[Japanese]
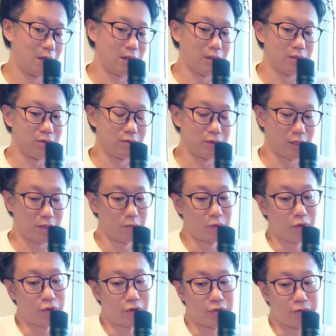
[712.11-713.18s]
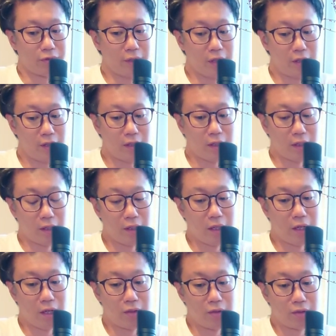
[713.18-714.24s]
あのさっきもちょっと言っていた
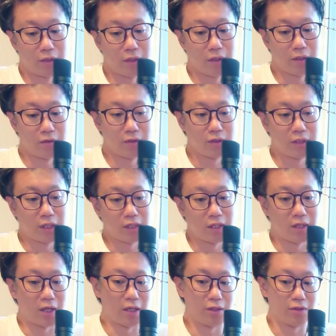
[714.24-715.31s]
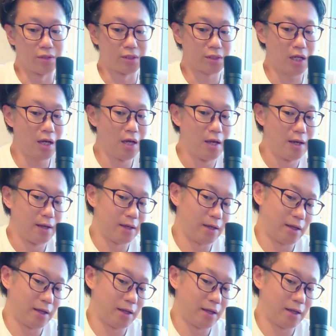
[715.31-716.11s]
ね、あの宣言ですか、